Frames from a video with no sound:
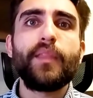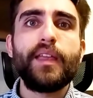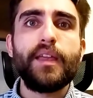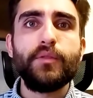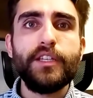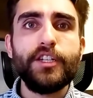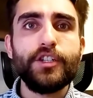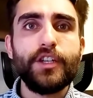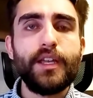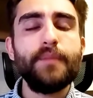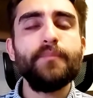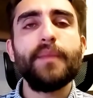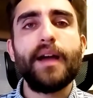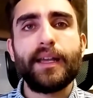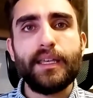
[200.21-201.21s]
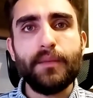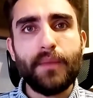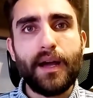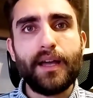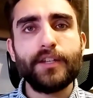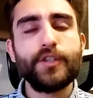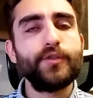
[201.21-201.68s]
eu deixei aqui
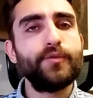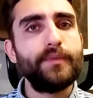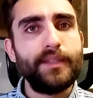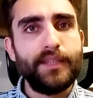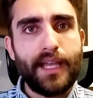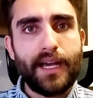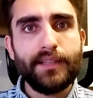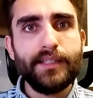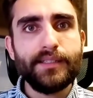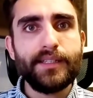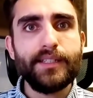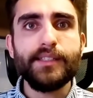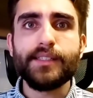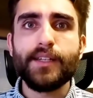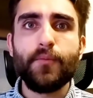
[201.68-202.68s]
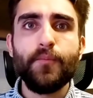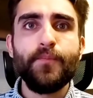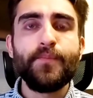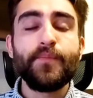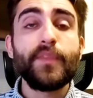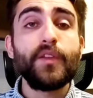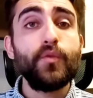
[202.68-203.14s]
embaixo na descrição
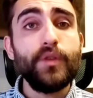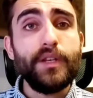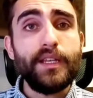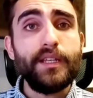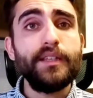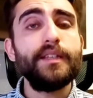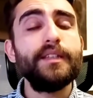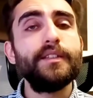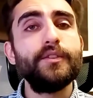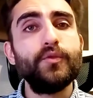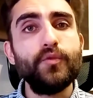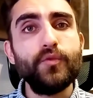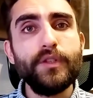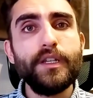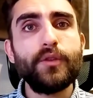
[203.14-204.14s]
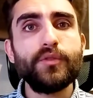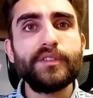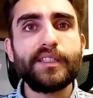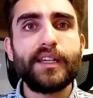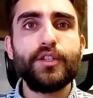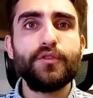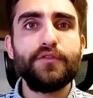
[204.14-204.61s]
o link do único
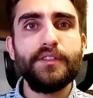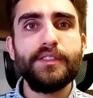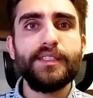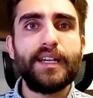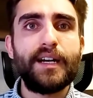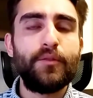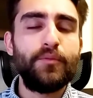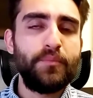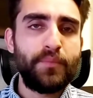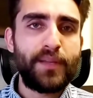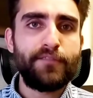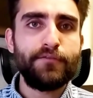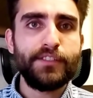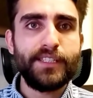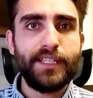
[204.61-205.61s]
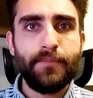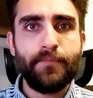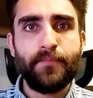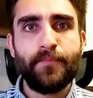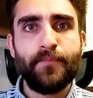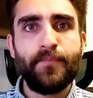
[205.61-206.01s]
site oficial para você.